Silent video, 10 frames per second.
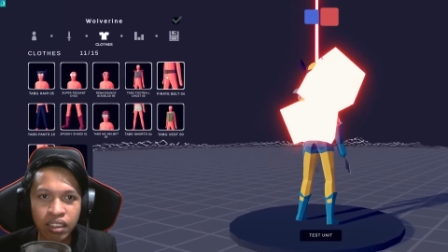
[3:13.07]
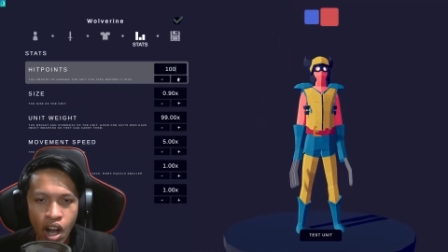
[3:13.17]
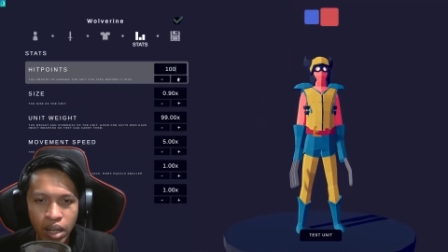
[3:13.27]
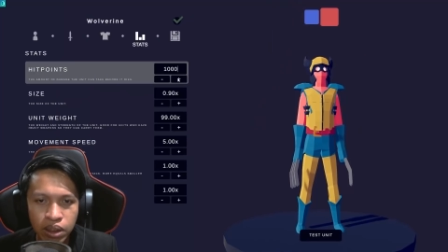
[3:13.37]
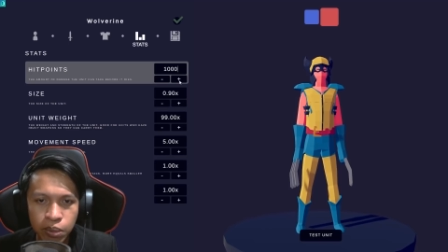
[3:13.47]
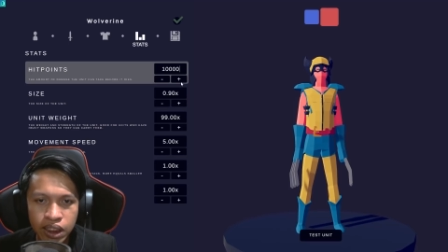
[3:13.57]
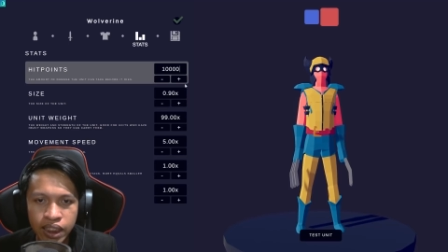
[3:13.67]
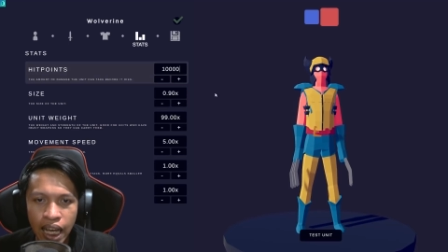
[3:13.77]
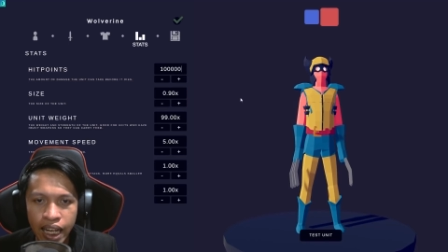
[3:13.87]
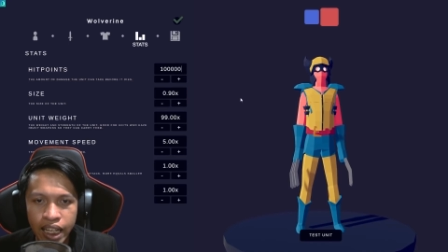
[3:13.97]
Oke, bisa bisa
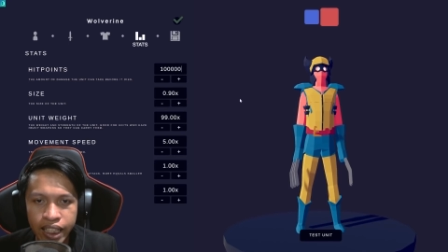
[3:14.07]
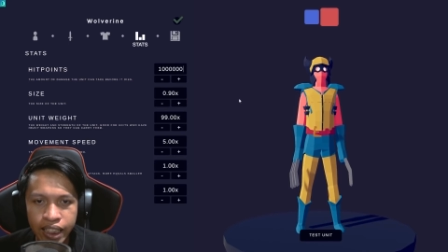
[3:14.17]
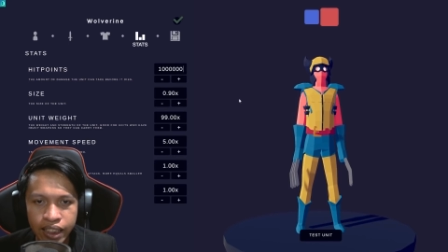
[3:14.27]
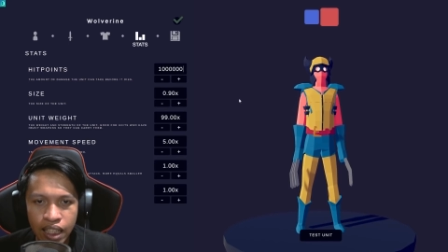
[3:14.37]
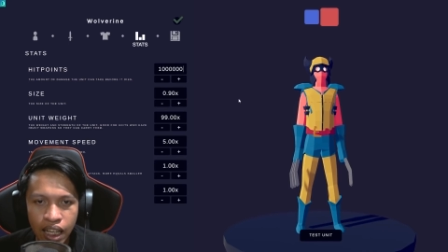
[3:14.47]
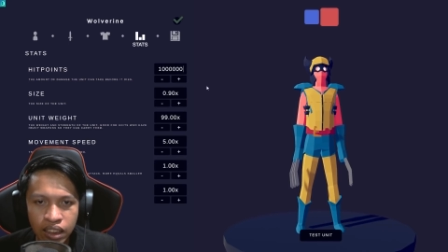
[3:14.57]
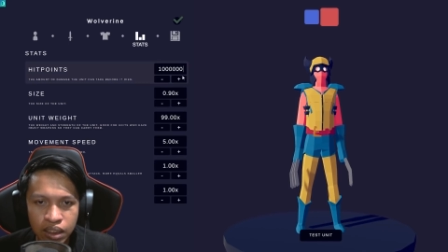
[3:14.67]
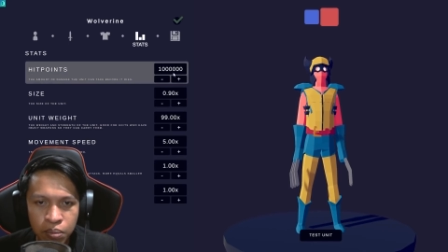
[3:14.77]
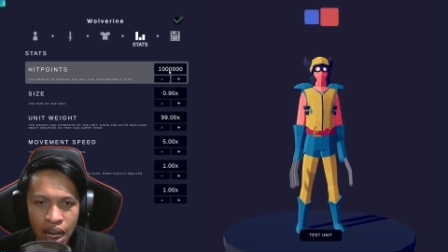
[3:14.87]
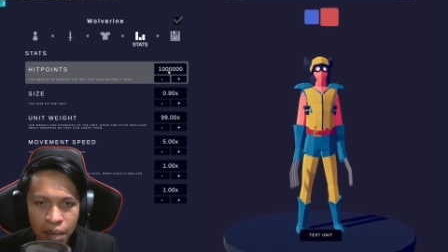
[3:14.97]
saudara kita
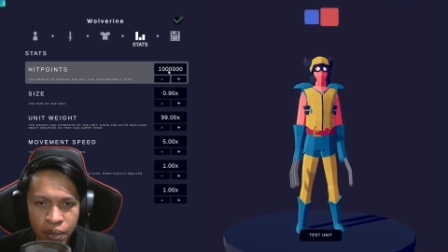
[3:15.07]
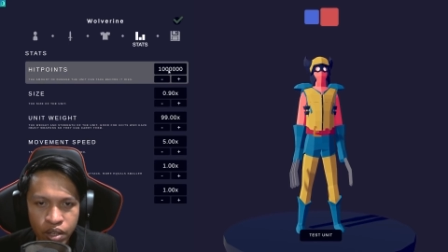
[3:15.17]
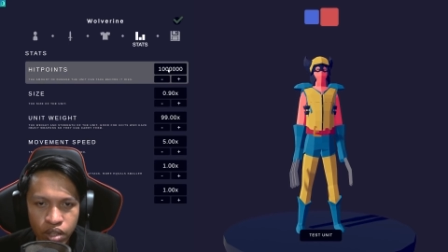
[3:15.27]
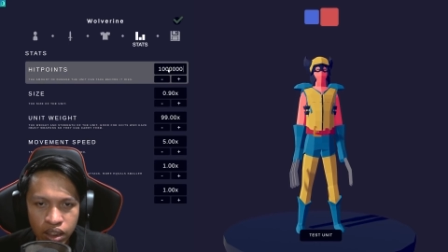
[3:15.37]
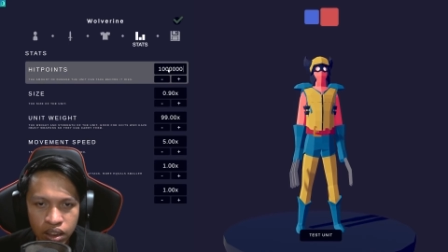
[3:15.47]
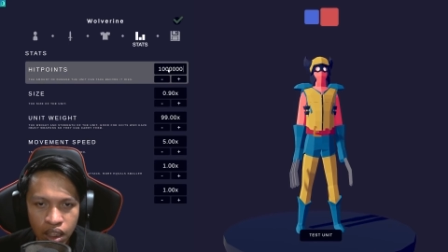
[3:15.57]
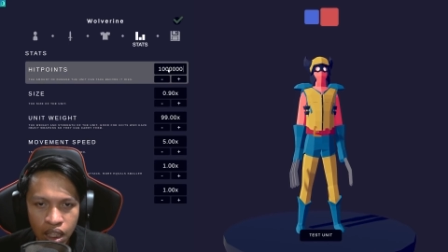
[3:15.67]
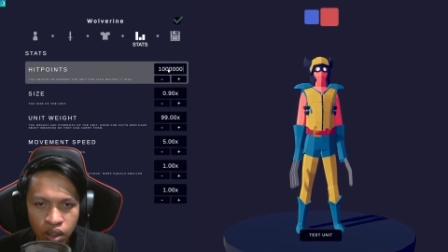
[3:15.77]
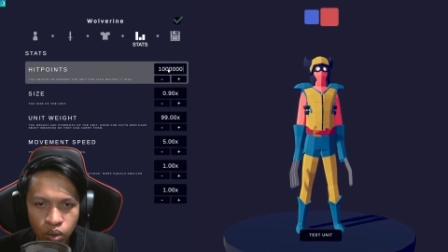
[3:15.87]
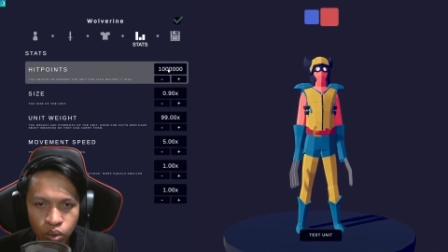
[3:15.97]
kasih berapa ini udah
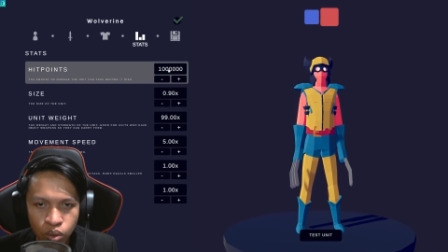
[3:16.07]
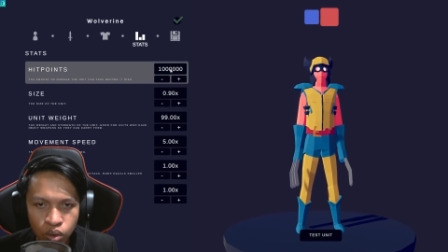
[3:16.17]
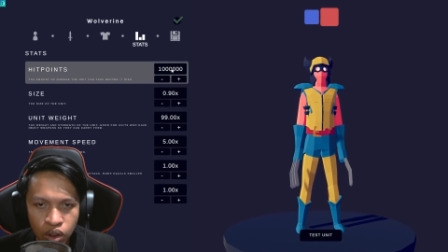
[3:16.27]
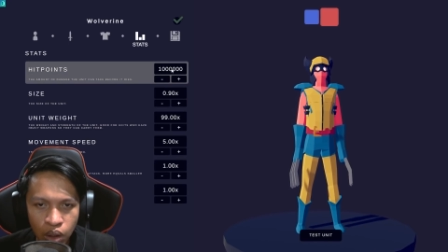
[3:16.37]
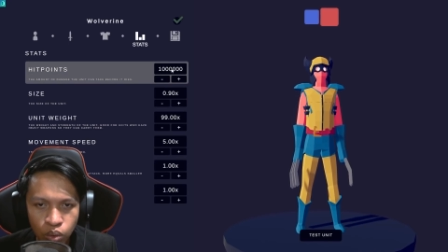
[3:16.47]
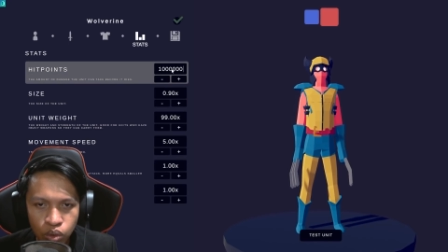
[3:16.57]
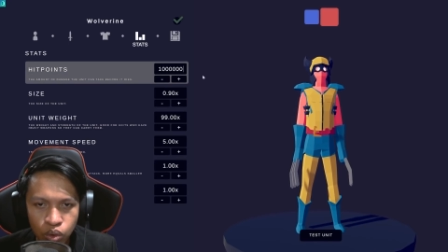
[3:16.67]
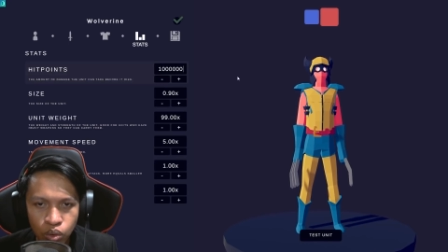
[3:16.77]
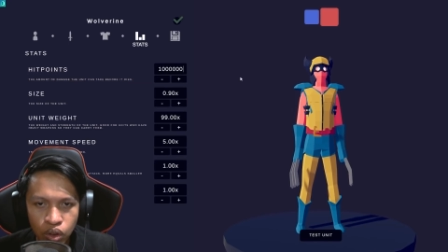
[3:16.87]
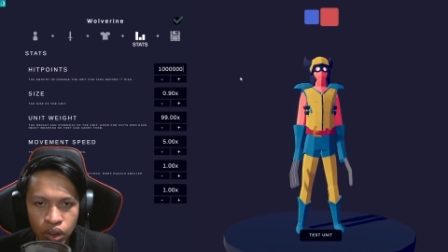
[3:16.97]
100 1
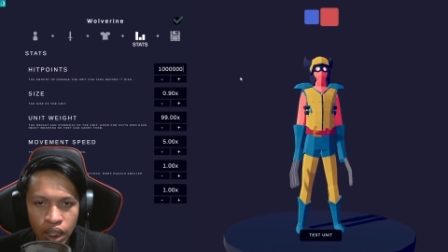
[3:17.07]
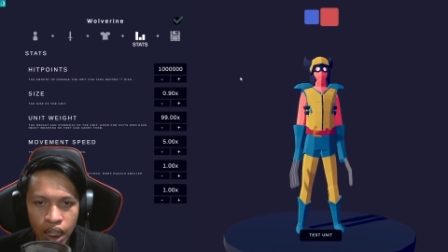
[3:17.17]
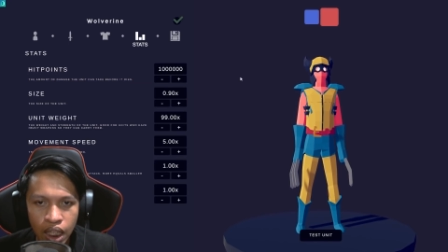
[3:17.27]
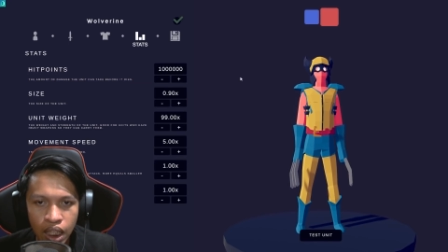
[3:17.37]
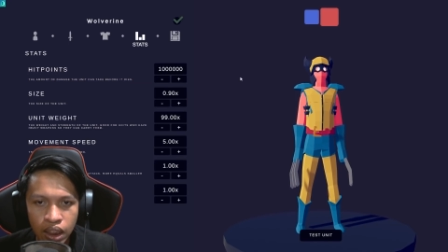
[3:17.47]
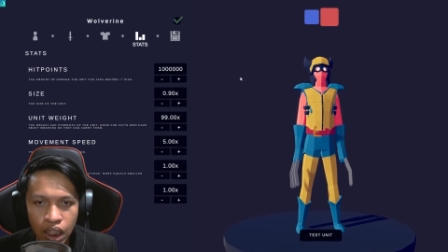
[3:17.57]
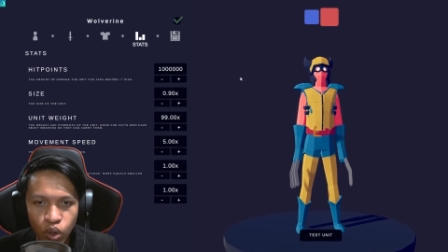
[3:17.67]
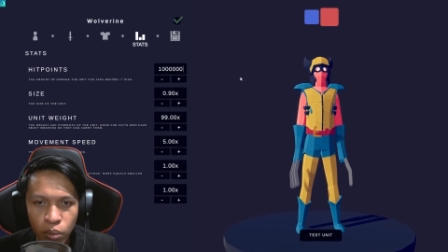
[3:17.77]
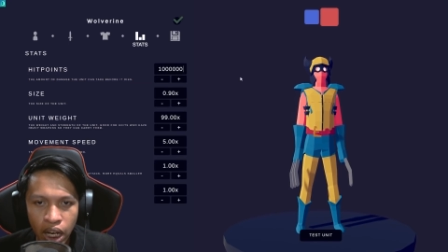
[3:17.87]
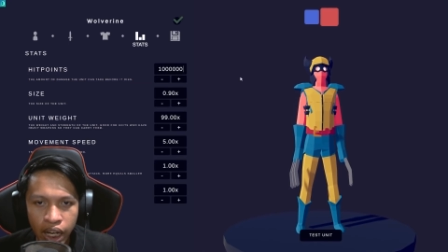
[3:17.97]
juta 1
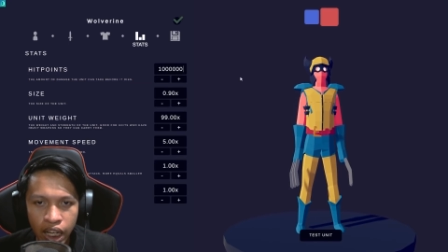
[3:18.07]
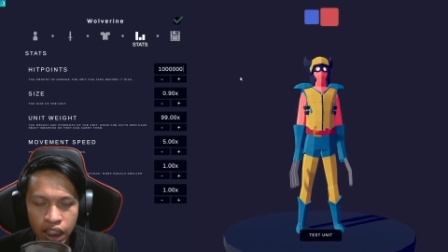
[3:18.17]
miliar ya.